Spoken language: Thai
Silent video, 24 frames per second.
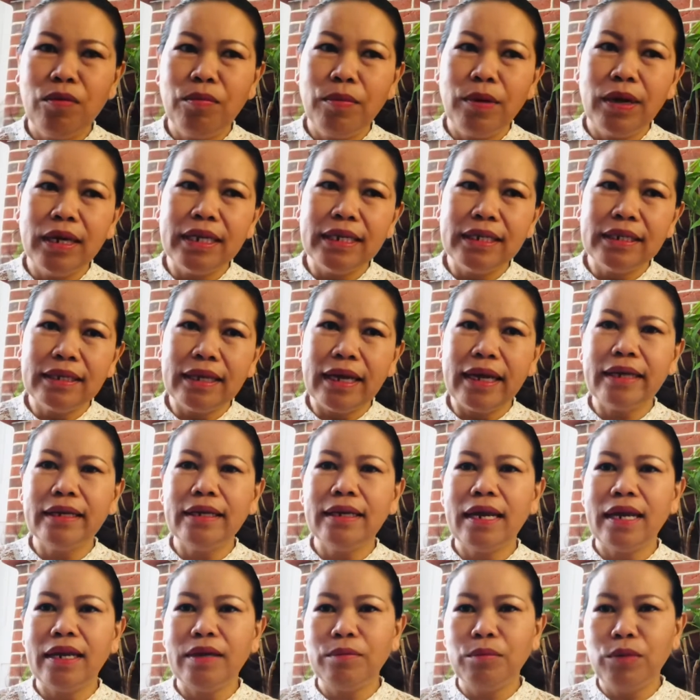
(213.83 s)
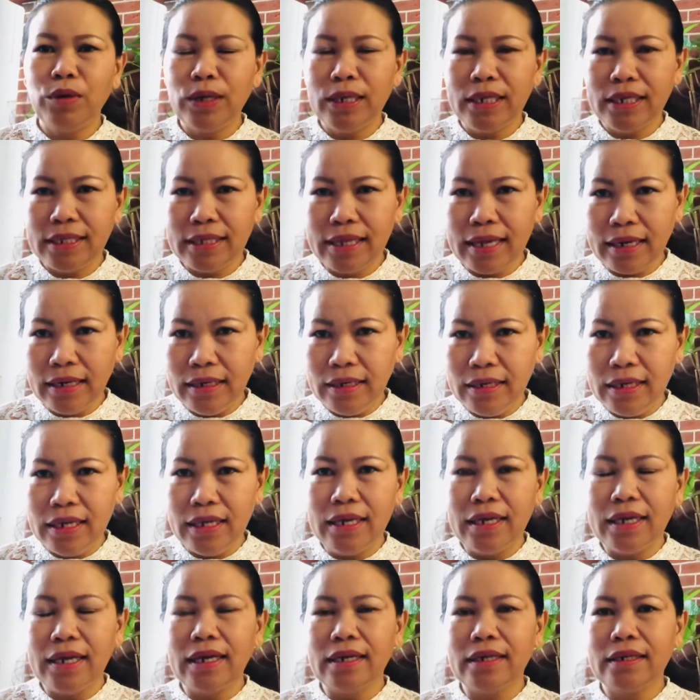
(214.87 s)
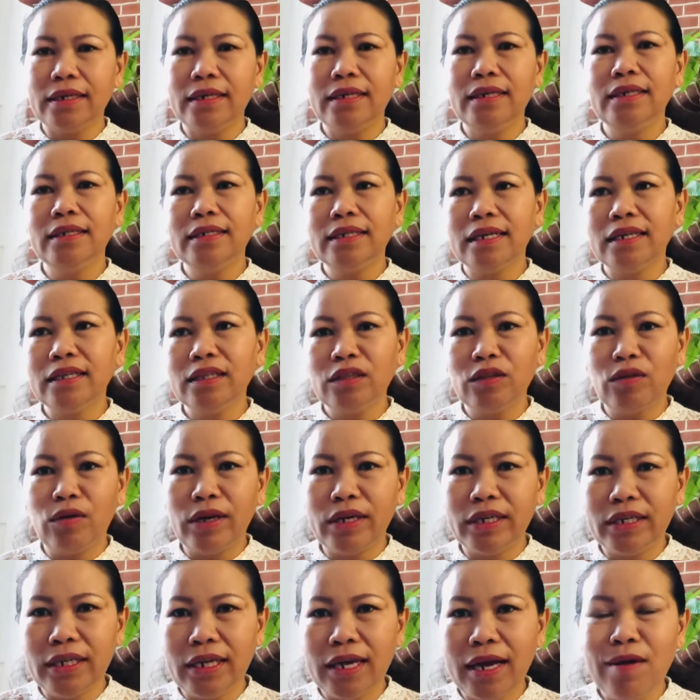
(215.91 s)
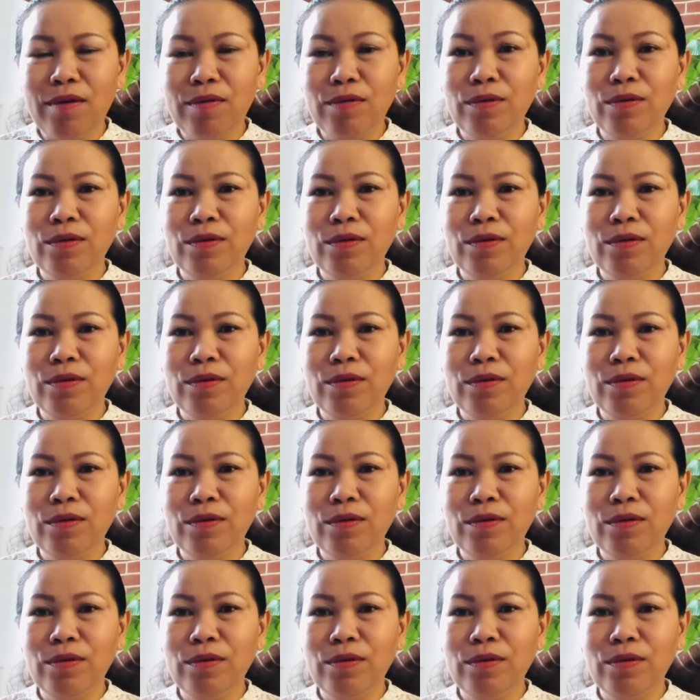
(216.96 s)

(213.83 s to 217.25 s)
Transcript: บริษัทนั่นบริษัทนี่ก็คือจังตอนที่เฮา